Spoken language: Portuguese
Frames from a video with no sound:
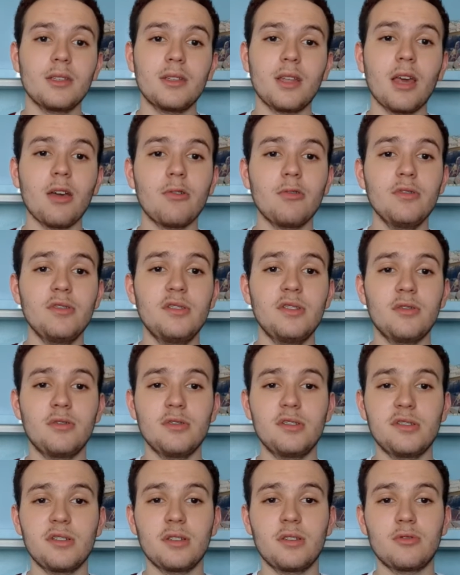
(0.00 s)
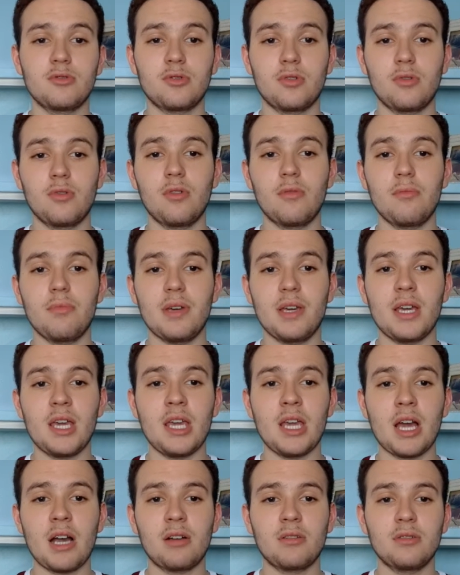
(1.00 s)
Nem Hudson não jogou
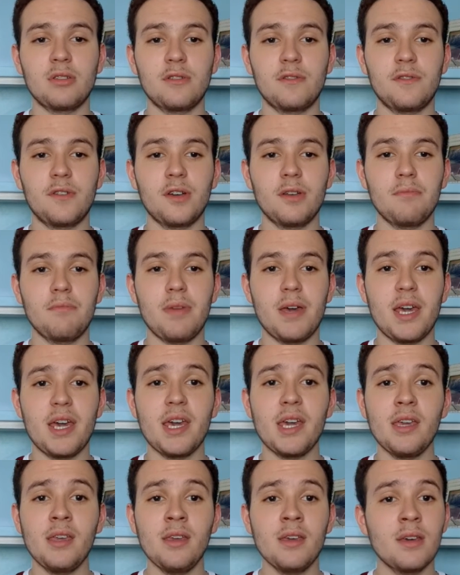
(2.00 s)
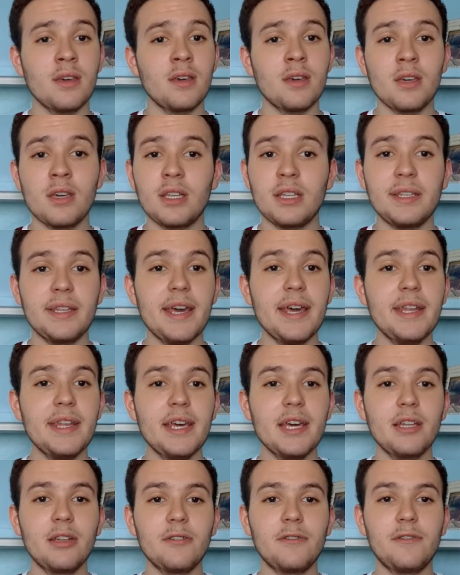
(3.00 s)
bem, Iago não foi bem,
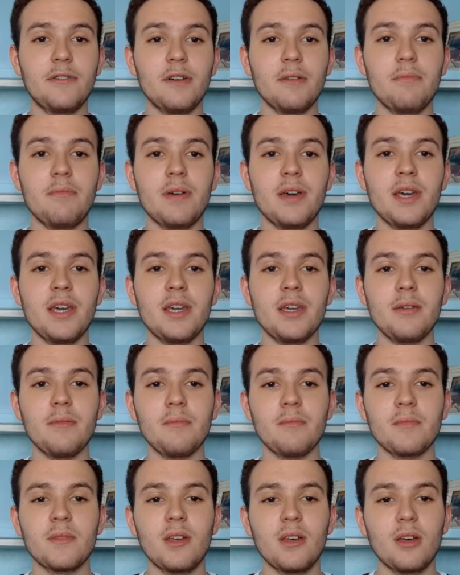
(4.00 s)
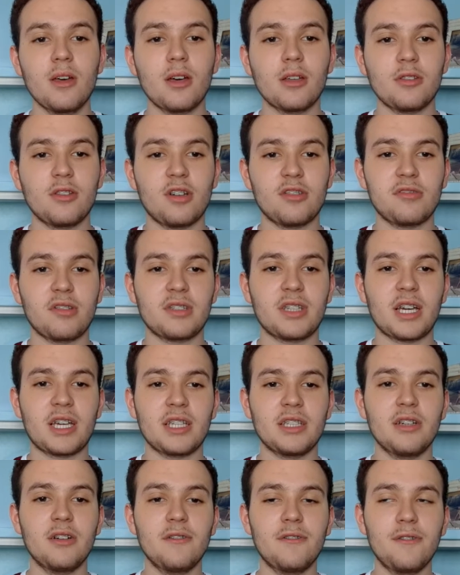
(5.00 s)
Nenê não foi bem, nosso
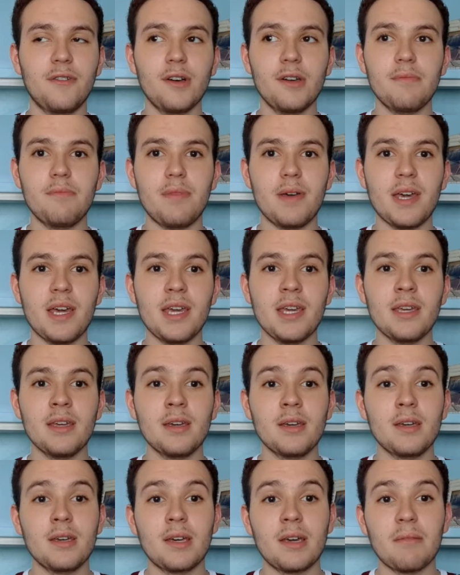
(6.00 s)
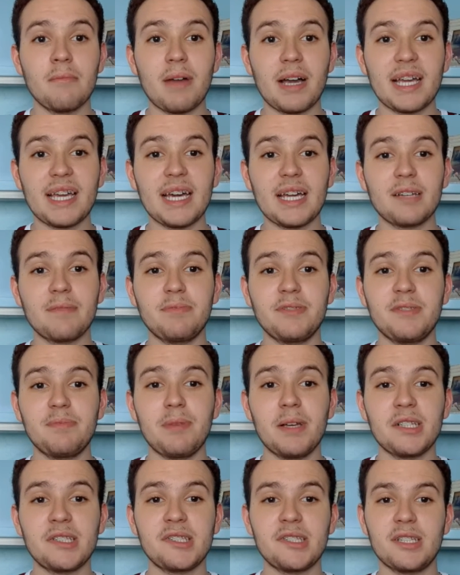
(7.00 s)
ataque não foi bem. Mas, cara, se
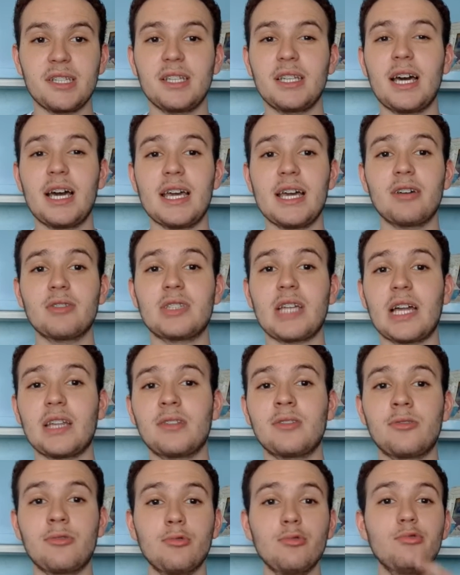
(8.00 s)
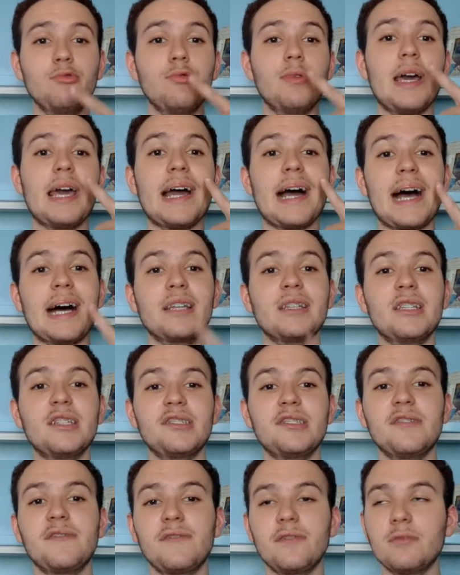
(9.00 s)
pensando na real, tá tudo errado
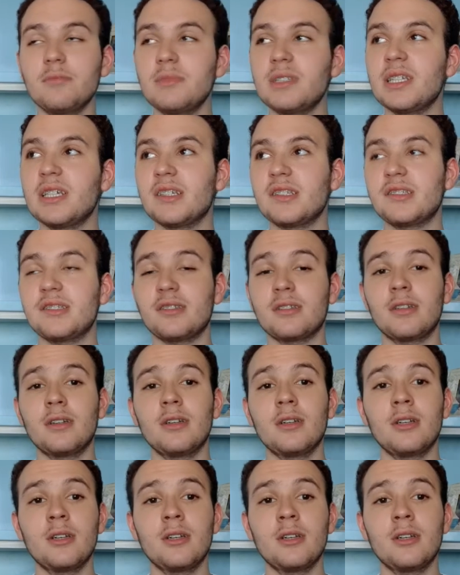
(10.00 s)
nesse Fluminense.